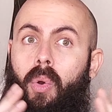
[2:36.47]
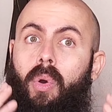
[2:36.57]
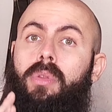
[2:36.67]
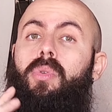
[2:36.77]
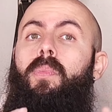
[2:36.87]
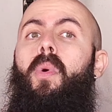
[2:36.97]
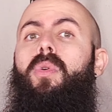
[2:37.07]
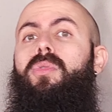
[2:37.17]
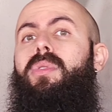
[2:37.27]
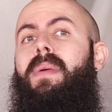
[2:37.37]
Outro
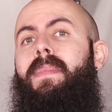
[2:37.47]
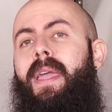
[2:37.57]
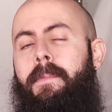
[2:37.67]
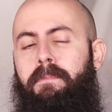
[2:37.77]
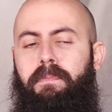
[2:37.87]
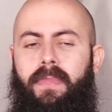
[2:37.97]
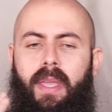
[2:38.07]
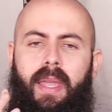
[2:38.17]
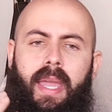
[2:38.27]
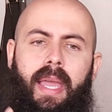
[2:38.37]
ponto também
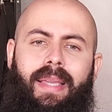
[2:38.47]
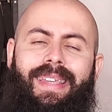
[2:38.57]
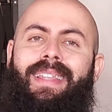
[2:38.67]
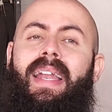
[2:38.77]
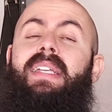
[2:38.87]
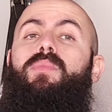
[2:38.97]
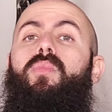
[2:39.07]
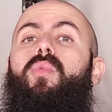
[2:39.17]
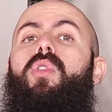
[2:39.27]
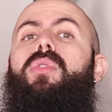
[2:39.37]
é, que traz
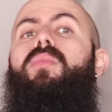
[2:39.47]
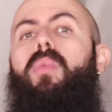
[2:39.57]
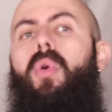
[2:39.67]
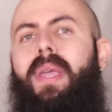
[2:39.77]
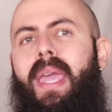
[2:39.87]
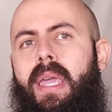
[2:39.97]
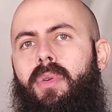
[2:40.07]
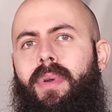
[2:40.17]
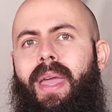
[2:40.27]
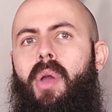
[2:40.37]
muito
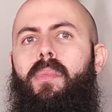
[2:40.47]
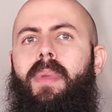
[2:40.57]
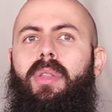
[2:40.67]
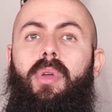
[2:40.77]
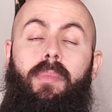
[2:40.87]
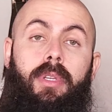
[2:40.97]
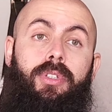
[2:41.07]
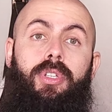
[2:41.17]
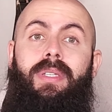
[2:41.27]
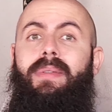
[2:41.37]
bloqueio é o medo
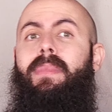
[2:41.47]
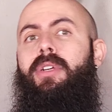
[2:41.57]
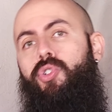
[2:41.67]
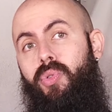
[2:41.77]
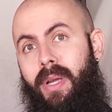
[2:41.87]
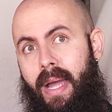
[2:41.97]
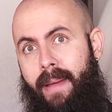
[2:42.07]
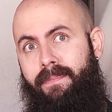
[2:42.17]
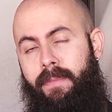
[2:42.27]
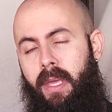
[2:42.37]
realmente de se
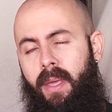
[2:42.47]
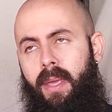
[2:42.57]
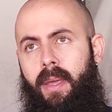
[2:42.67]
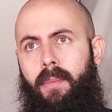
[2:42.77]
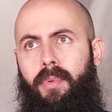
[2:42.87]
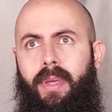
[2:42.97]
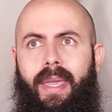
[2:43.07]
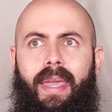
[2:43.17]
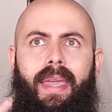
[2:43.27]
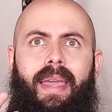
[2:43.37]
machucar,
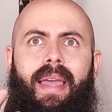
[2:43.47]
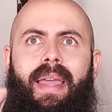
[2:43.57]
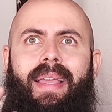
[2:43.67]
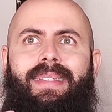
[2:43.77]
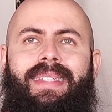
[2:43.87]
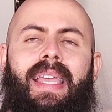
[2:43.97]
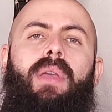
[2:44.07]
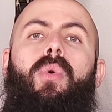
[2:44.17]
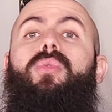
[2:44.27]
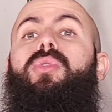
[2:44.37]
porque
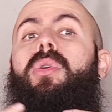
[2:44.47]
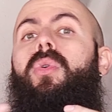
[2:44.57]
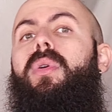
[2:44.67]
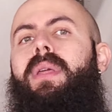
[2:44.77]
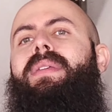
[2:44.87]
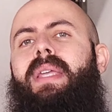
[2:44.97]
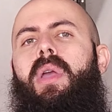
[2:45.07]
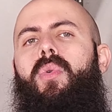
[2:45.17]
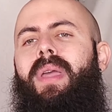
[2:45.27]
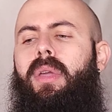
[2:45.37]
sem controle,
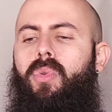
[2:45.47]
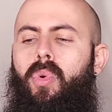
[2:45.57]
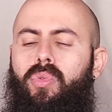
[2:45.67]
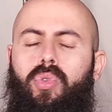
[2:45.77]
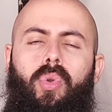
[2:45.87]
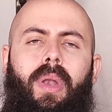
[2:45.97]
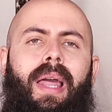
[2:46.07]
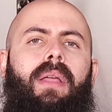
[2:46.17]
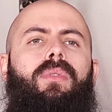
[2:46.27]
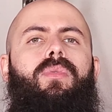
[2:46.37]
sem alguém
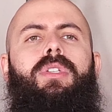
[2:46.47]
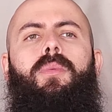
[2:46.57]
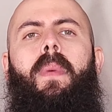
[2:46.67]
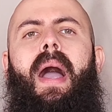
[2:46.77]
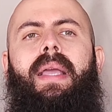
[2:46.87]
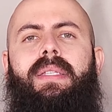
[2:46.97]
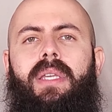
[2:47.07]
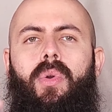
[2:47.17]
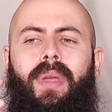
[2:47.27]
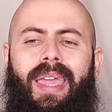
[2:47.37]
controlando o sparring,
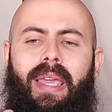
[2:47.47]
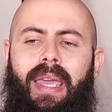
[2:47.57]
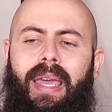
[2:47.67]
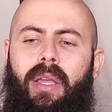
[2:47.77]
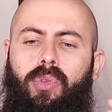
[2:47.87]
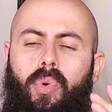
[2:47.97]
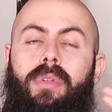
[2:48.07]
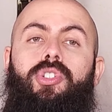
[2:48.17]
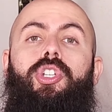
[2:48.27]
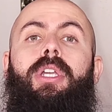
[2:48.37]
sem alguém
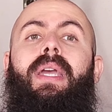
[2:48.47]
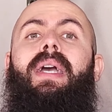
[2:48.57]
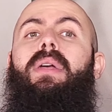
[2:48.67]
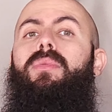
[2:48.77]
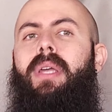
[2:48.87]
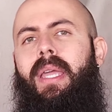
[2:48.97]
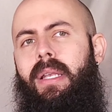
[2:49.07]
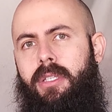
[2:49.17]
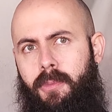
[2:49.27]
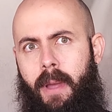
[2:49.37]
norteando
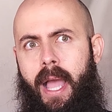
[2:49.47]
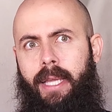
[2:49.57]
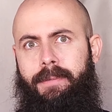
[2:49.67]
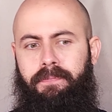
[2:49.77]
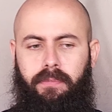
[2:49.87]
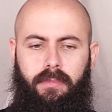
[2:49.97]
aquele sparring,